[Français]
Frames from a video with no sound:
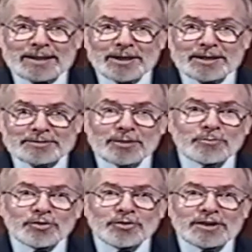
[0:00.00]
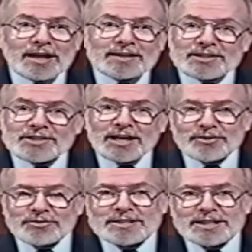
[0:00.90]
Eh bien, comme on l'a déjà
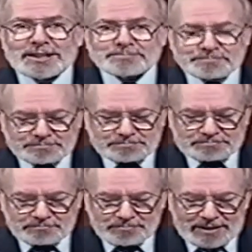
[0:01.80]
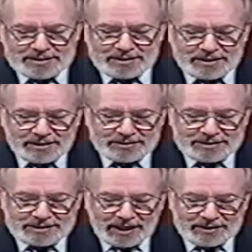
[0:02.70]
annoncé, c'est euh,
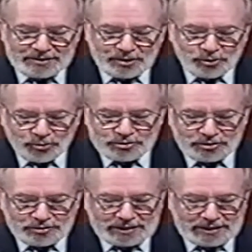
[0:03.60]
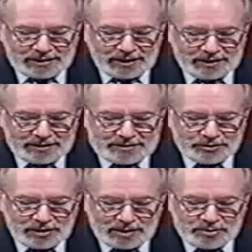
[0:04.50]
Diane Lauzon qui est là.
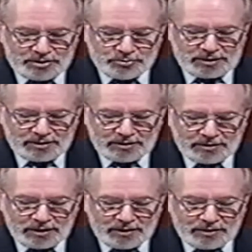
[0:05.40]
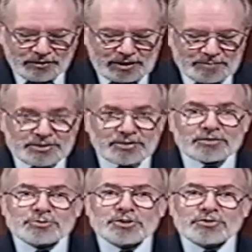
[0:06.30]
C'est une habituée de,
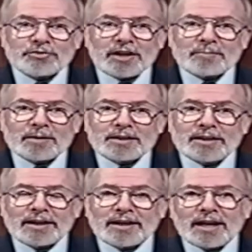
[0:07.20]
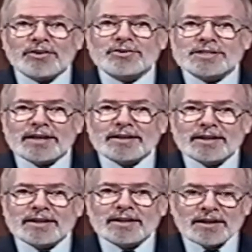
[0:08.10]
l'émission. Je me souviens même il y a quelques
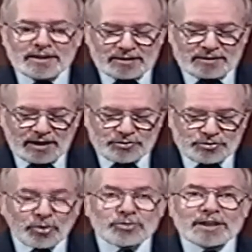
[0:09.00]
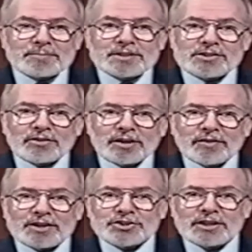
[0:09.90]
années, dans une autre émission
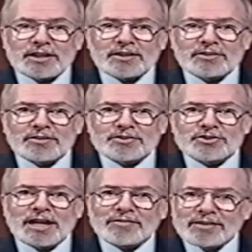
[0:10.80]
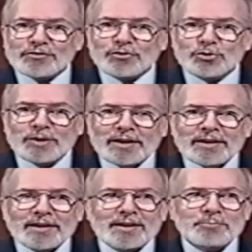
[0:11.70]
évangélique, euh, je l'avais vue.
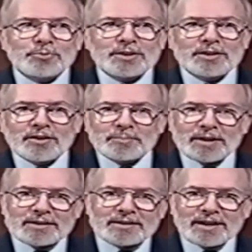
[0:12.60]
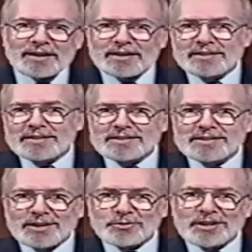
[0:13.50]
Et puis euh, maintenant, elle est
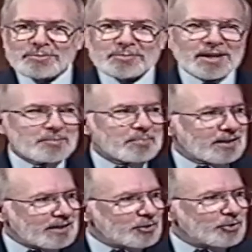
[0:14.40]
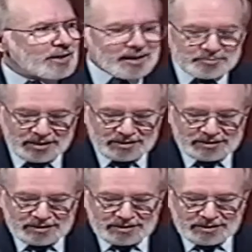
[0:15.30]
ici à toute la Bible en parle régulièrement.
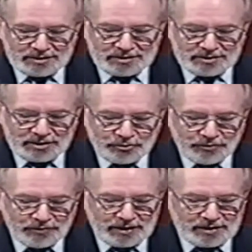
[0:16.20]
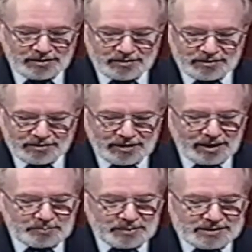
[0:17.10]
Alors, il nous fait
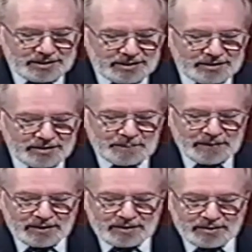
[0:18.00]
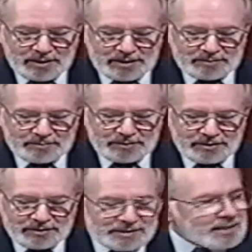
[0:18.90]
grand plaisir,
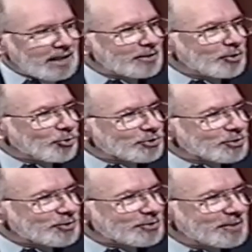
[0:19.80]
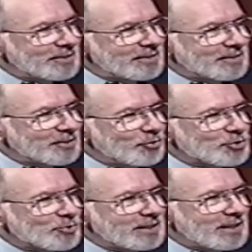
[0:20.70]
Madame Diane Lauzon, de
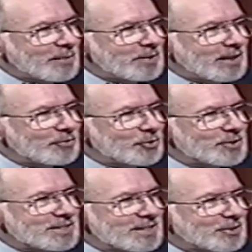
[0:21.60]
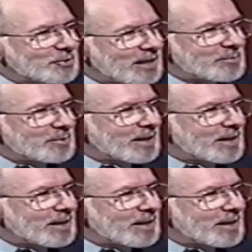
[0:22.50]
vous souhaiter la bienvenue ici à toute la